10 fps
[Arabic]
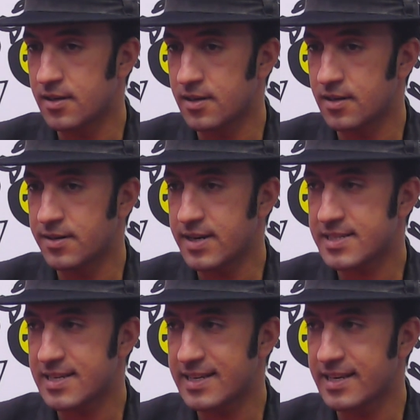
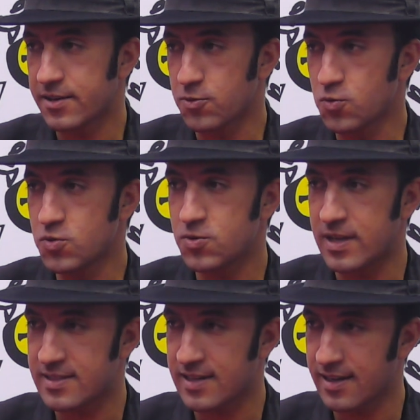الناس اللي كيروجوا
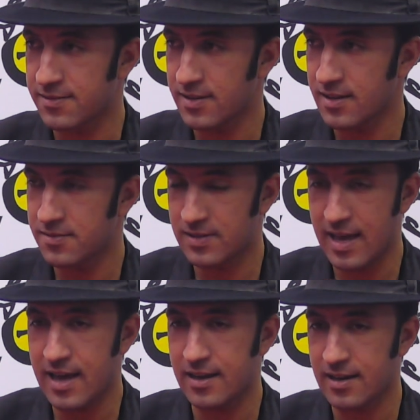لهذه الثقافه في
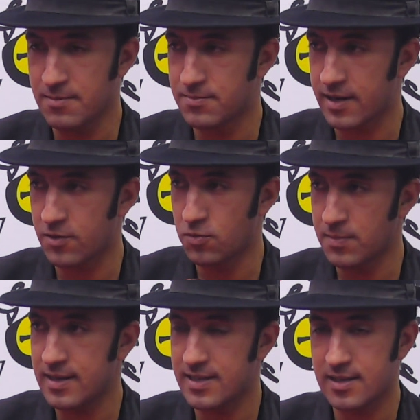الاغلب راه
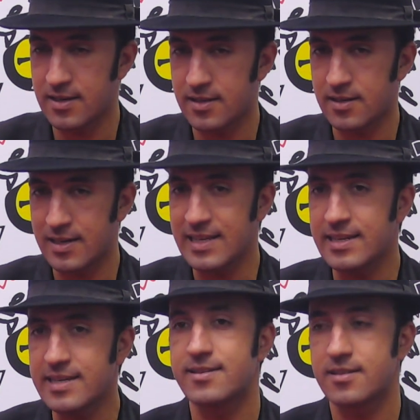هما
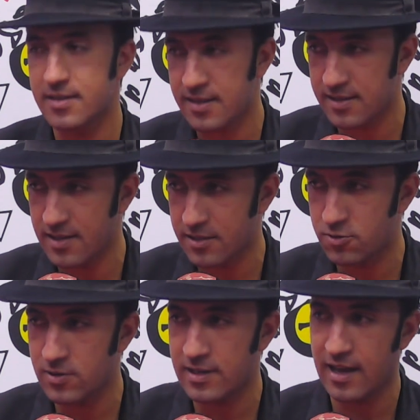ليليت
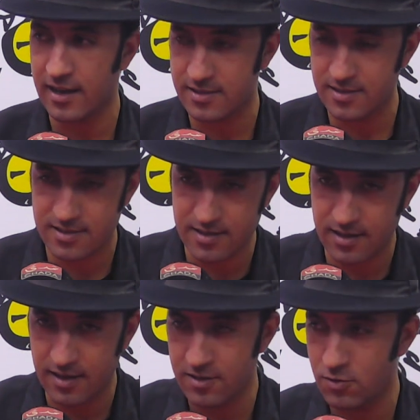انتيليكتويل
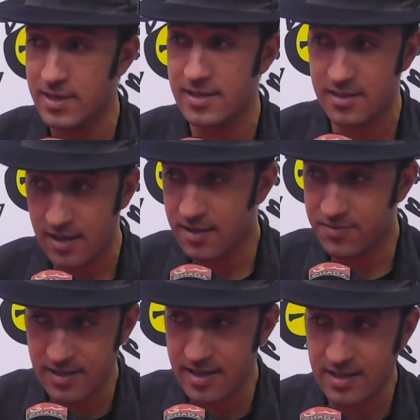ارتستيك يعني هما
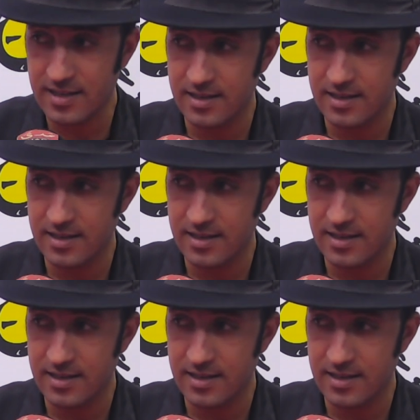عندنا حنا